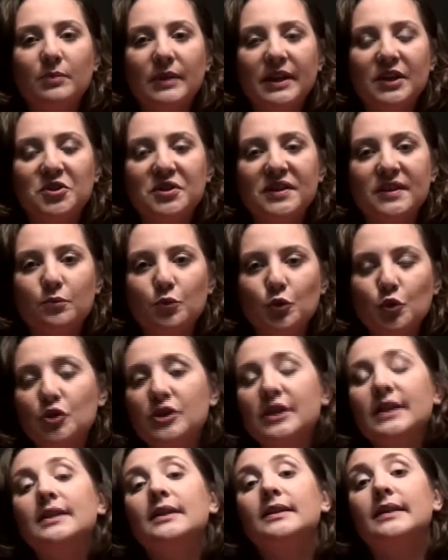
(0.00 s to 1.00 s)
meclis
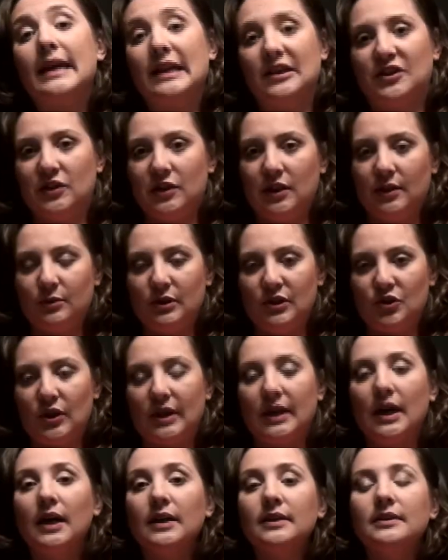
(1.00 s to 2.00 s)
bütçeyi de
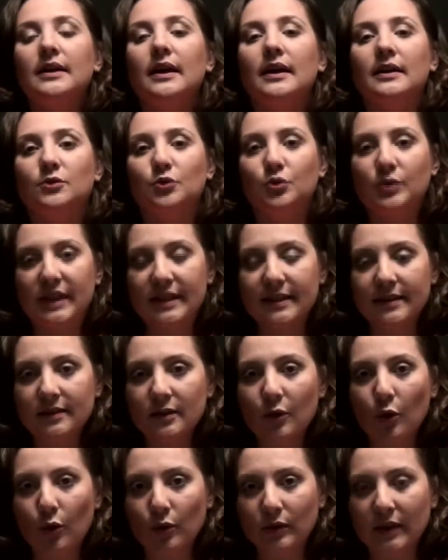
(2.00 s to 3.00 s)
değiştiremeyecek. Hatta
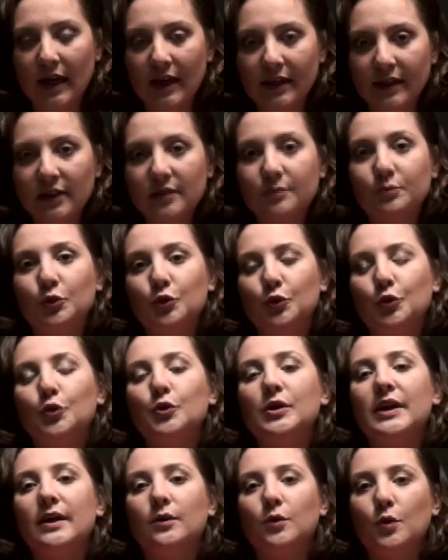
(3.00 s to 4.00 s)
süresinde onaylanıp
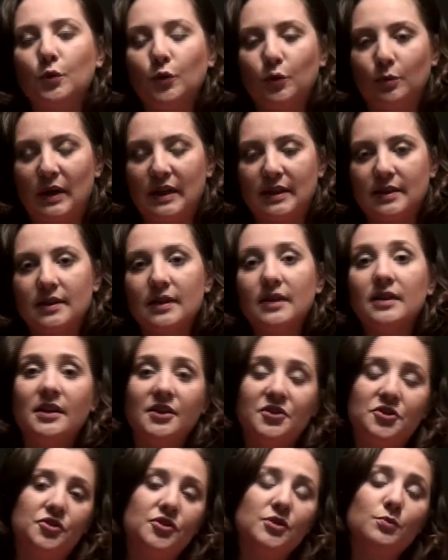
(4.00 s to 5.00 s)
yürürlüğe konulmazsa
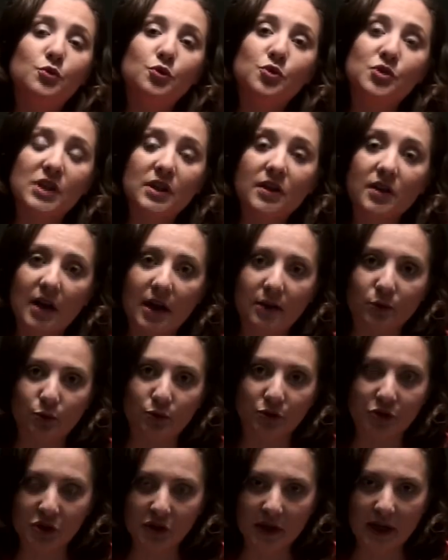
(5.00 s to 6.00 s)
geçici bütçe
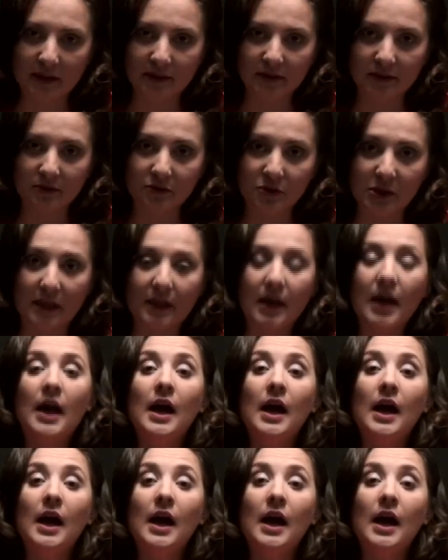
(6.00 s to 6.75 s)
kanunu çıkartılacak.